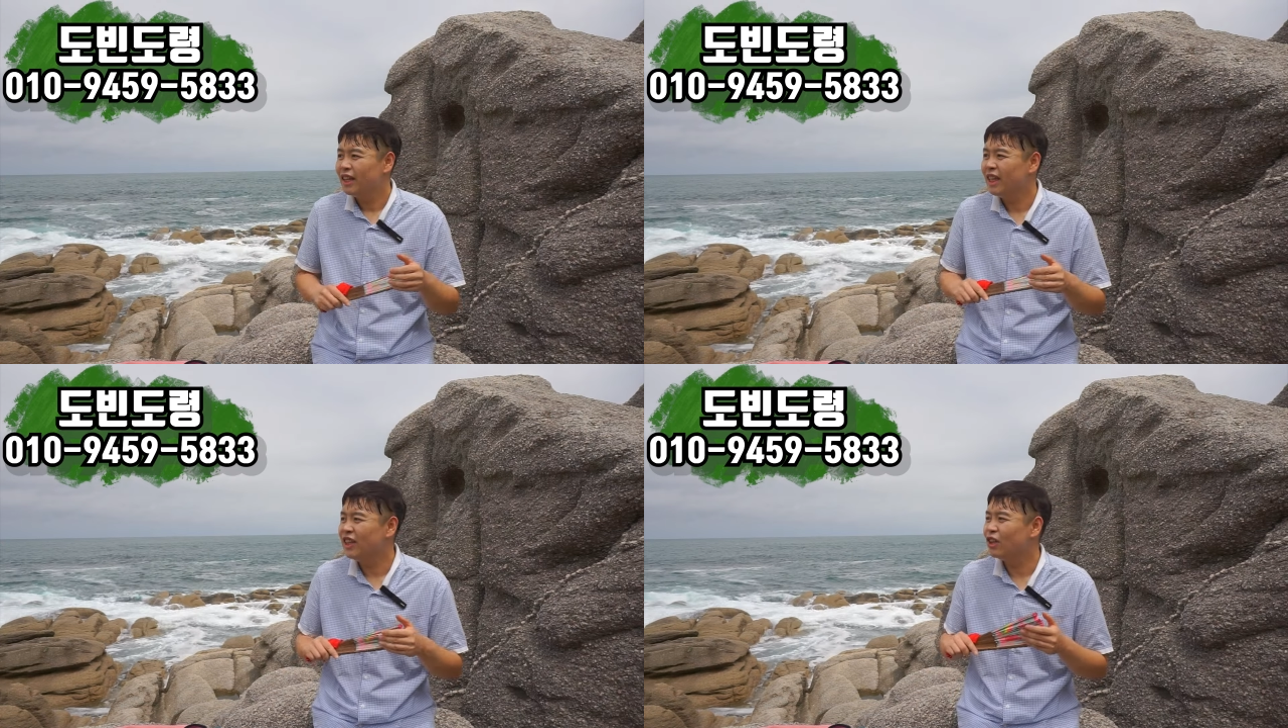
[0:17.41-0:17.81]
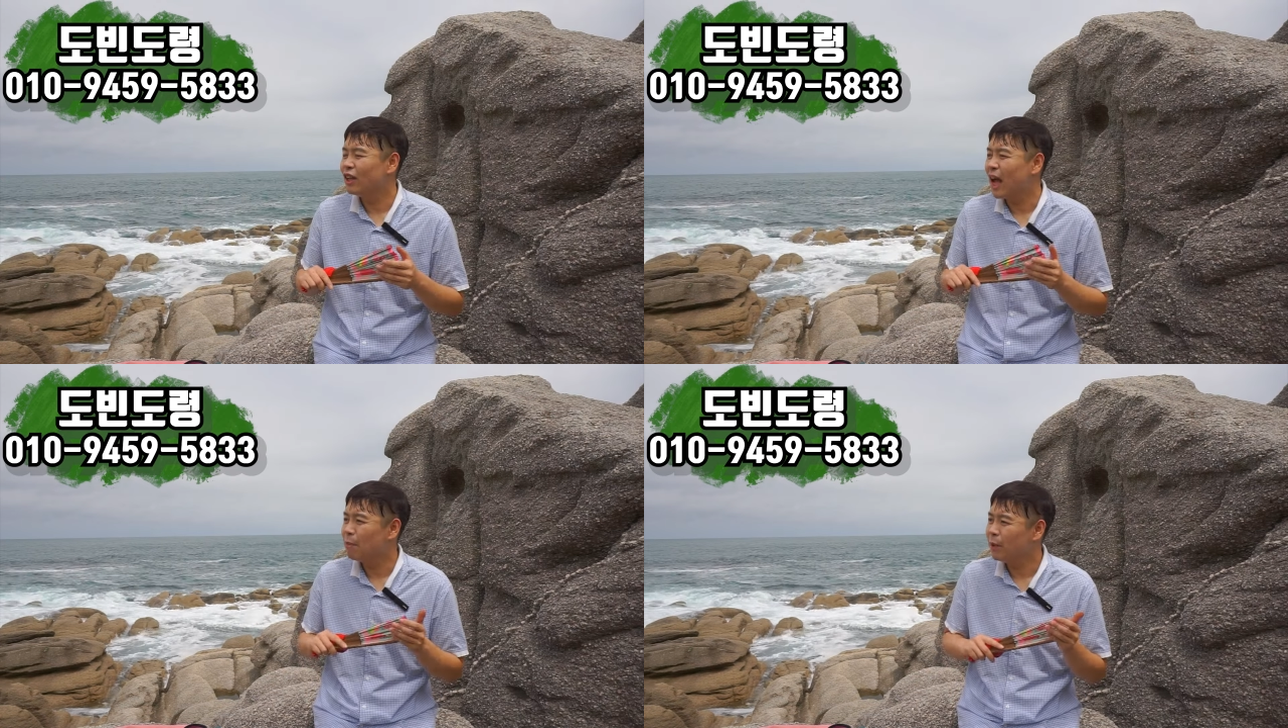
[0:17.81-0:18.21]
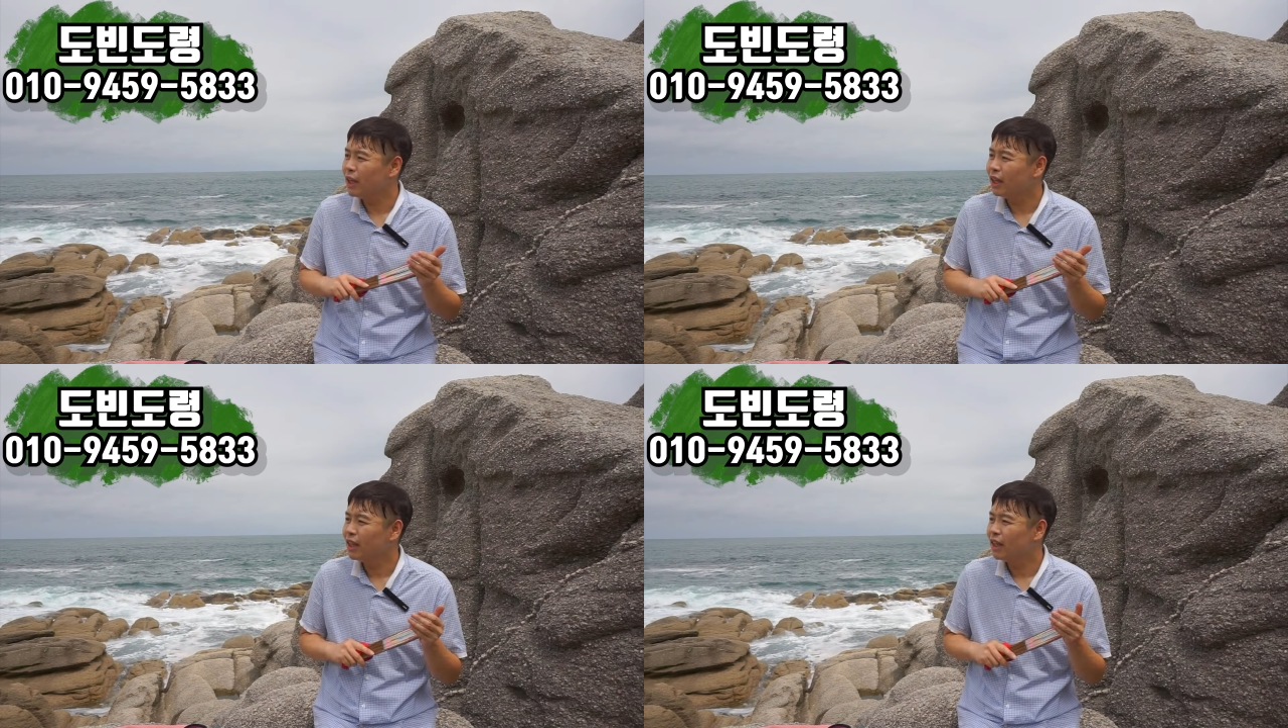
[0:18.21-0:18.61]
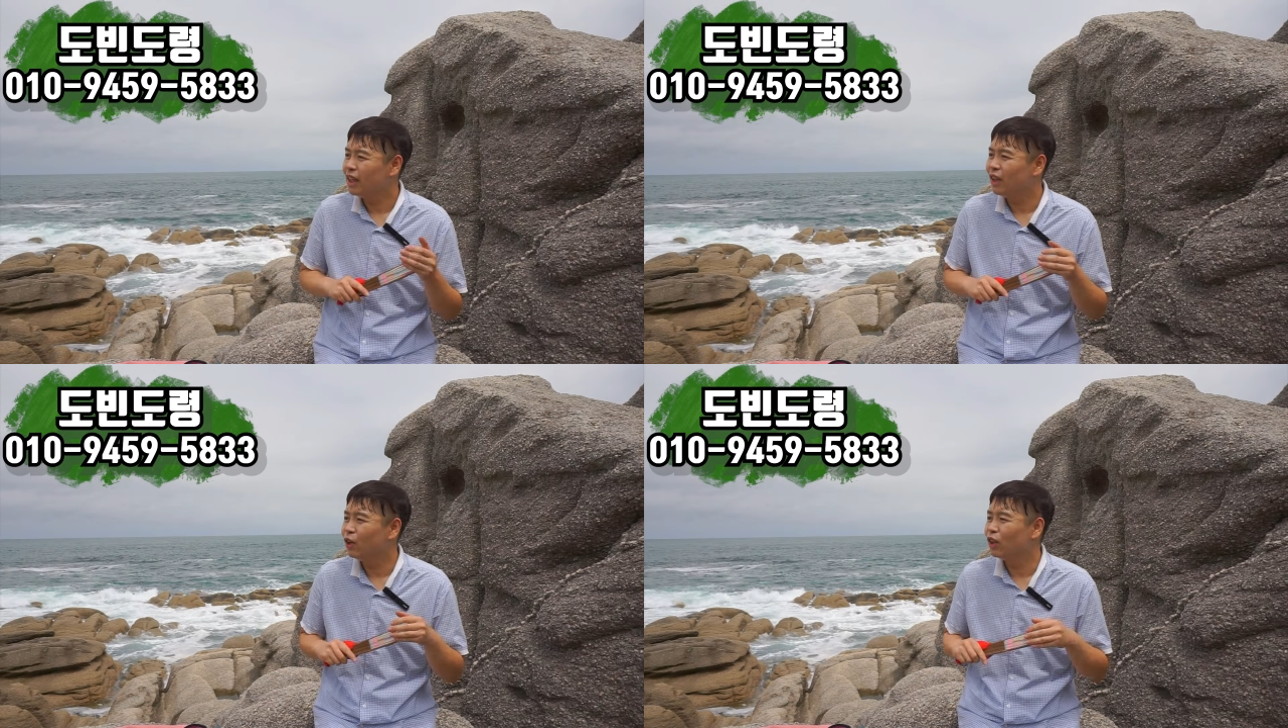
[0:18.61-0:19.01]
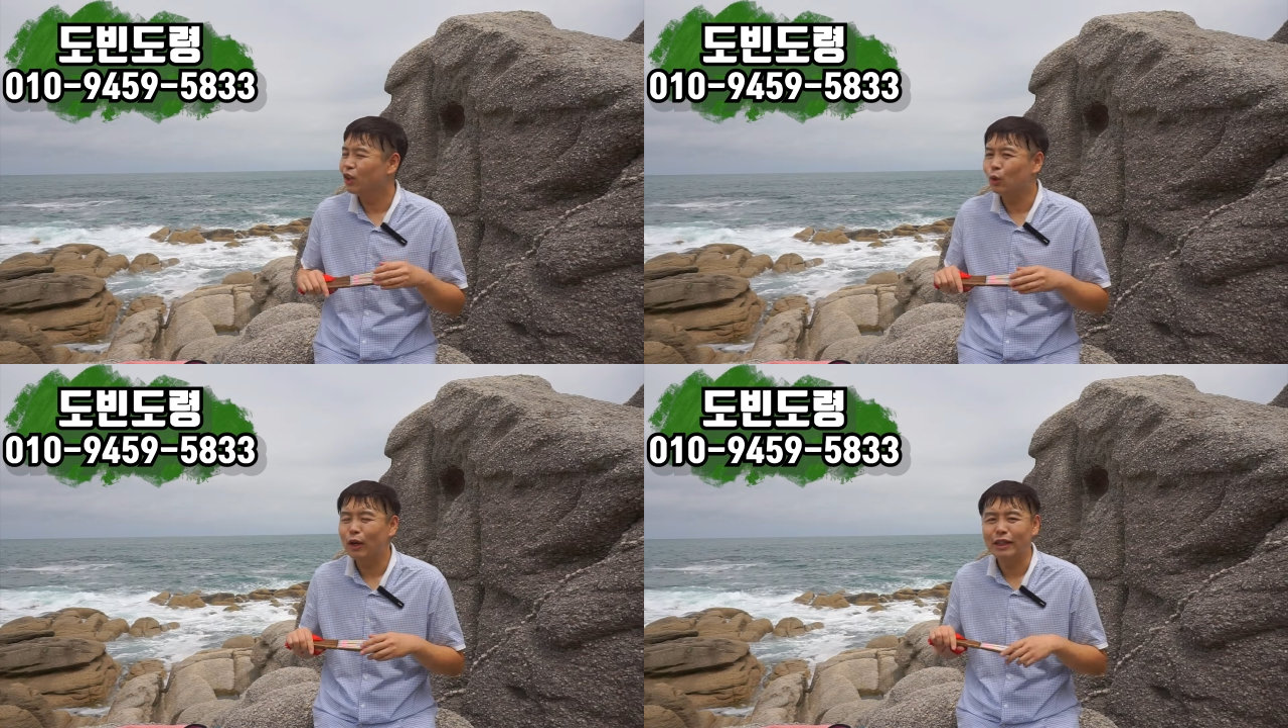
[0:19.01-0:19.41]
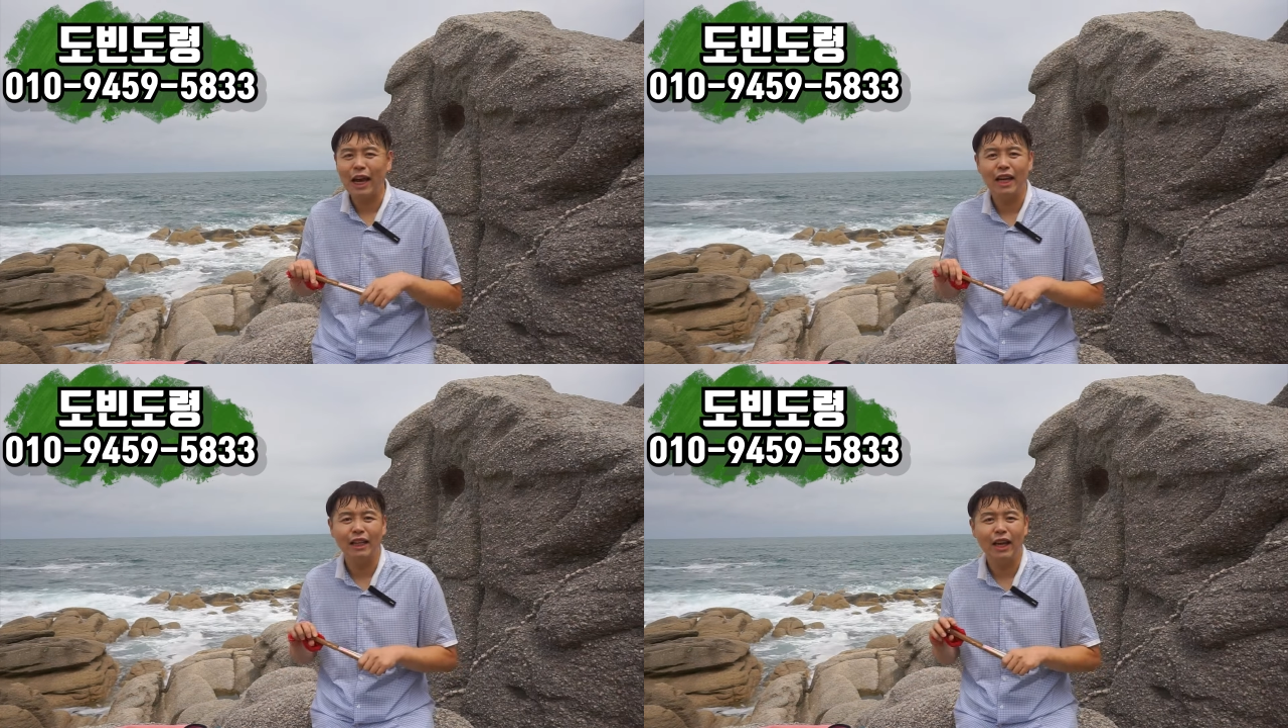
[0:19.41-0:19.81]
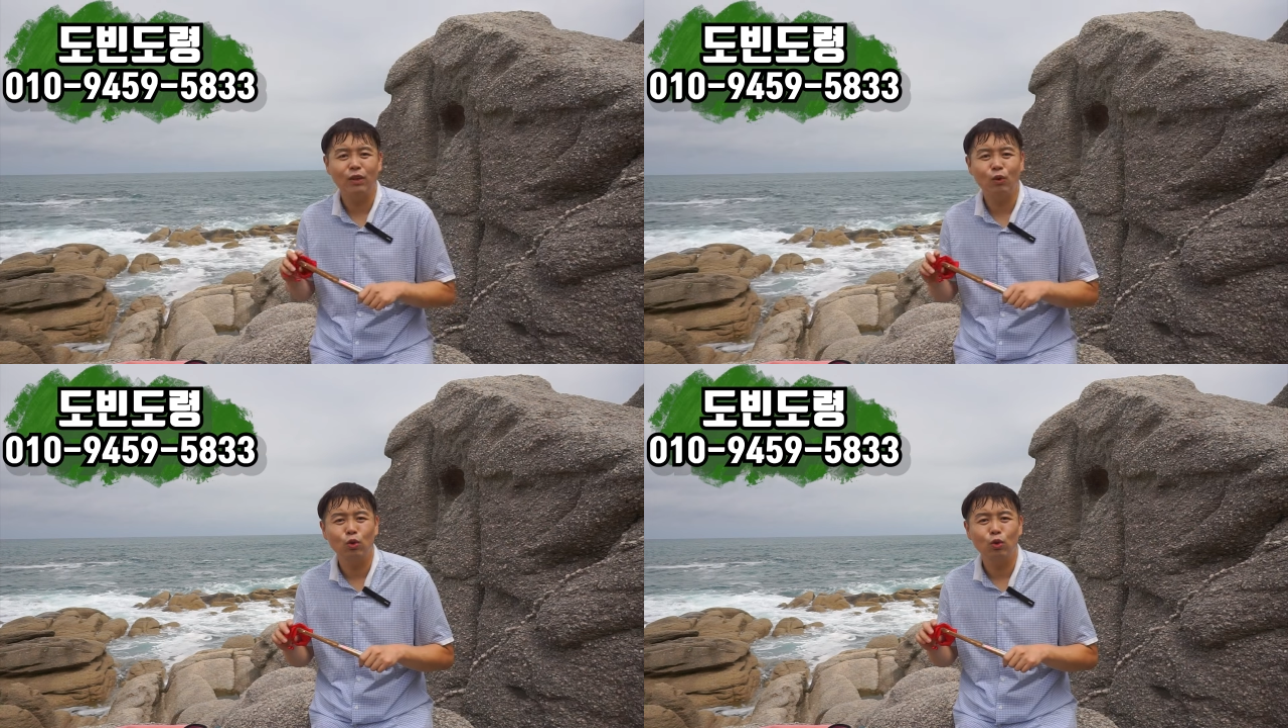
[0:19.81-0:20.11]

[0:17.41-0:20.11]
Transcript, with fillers: 인연 합의 이런 기도가 잘 되는